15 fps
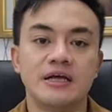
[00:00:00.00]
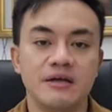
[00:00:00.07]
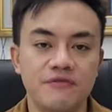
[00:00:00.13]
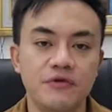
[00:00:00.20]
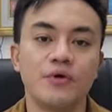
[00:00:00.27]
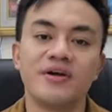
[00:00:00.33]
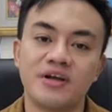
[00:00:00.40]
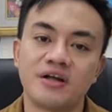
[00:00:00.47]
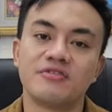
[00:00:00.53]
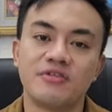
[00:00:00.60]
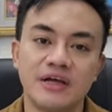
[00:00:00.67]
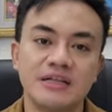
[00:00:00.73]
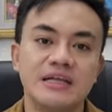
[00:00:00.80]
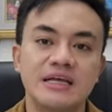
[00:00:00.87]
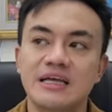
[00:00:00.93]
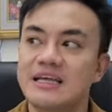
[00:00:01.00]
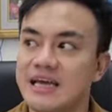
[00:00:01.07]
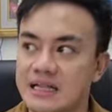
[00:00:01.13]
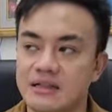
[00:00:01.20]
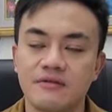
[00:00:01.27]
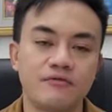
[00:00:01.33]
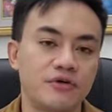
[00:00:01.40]
if you're not ready
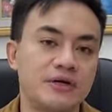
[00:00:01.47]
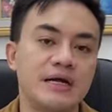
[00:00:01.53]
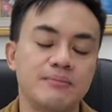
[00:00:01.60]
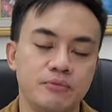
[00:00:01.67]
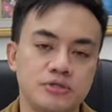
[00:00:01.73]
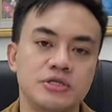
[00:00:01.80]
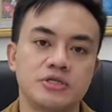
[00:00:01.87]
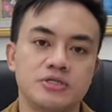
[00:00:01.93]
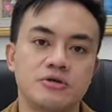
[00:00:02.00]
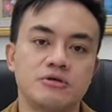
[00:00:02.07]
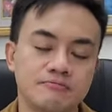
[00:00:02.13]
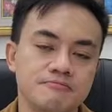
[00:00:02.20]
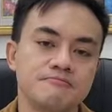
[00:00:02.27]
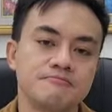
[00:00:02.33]
yet for that position?